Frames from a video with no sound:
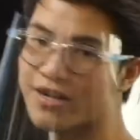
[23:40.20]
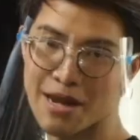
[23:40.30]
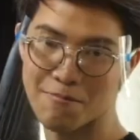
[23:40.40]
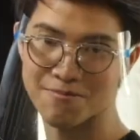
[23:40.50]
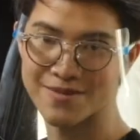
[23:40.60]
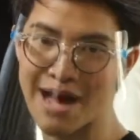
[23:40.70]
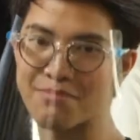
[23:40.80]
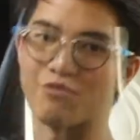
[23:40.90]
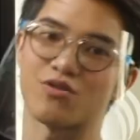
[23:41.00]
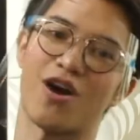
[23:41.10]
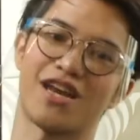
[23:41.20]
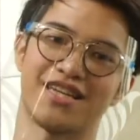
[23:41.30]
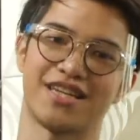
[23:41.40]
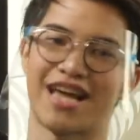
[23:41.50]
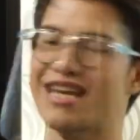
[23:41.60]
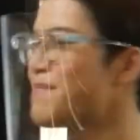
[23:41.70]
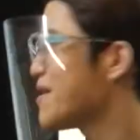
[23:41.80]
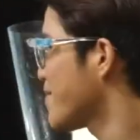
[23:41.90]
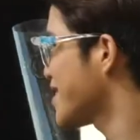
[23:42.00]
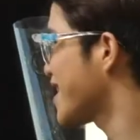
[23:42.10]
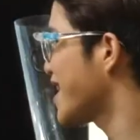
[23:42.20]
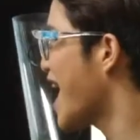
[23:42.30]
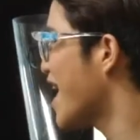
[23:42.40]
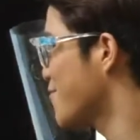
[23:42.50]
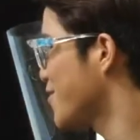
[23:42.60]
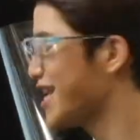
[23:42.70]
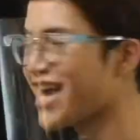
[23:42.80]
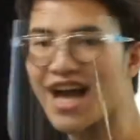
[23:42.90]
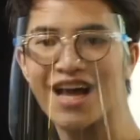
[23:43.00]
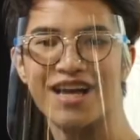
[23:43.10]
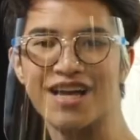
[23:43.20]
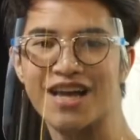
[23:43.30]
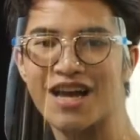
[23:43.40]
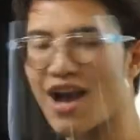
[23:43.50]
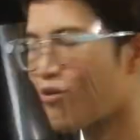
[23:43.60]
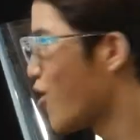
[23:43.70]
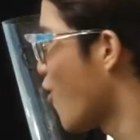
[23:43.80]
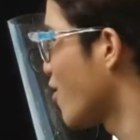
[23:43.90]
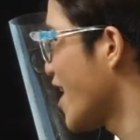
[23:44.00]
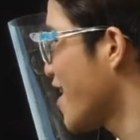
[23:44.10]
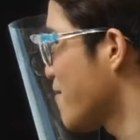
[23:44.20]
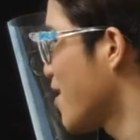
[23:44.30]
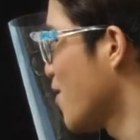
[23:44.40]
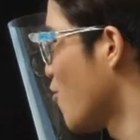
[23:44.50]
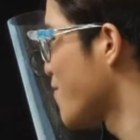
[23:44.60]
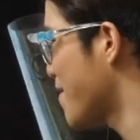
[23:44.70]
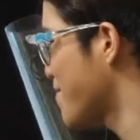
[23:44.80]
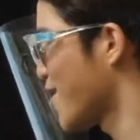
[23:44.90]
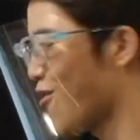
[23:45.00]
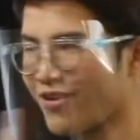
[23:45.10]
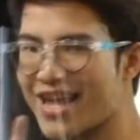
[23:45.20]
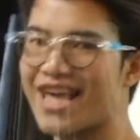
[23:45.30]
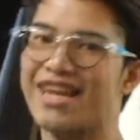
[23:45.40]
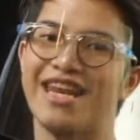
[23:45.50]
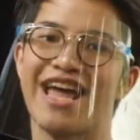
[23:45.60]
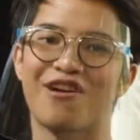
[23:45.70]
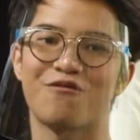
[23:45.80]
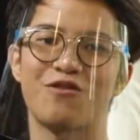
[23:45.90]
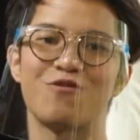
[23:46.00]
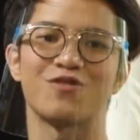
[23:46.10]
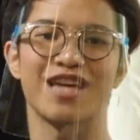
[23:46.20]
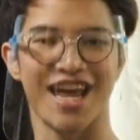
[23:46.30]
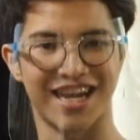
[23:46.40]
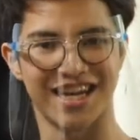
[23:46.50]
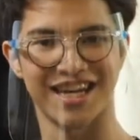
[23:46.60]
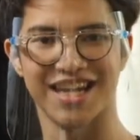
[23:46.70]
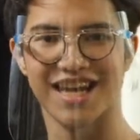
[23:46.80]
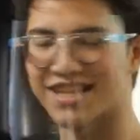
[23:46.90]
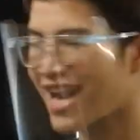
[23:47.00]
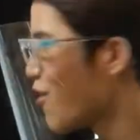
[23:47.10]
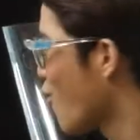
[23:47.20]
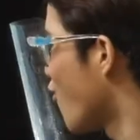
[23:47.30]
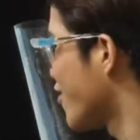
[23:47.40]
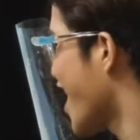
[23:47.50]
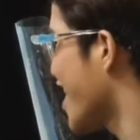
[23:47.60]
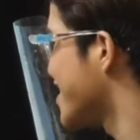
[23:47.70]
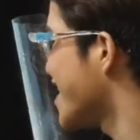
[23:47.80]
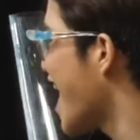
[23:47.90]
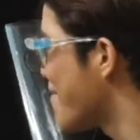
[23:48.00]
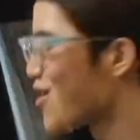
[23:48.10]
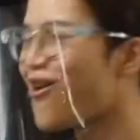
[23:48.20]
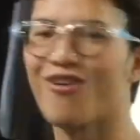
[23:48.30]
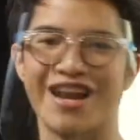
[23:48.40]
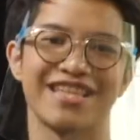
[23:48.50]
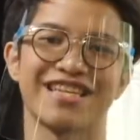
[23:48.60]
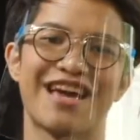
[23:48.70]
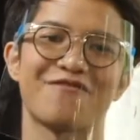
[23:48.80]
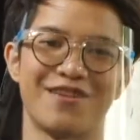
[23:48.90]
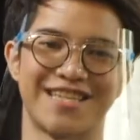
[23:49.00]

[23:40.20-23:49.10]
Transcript: นกับ3นิวตอน อันนี้เป็นปฏิกิริยา นิวเคลียร์ เอาของเล็กมารวมกันเป็นของใหญ่นี้เรียกฟิวชั่นแต่ถ้าเอาของใหญ่สลายเป็นของเล็กจะเรียกฟิช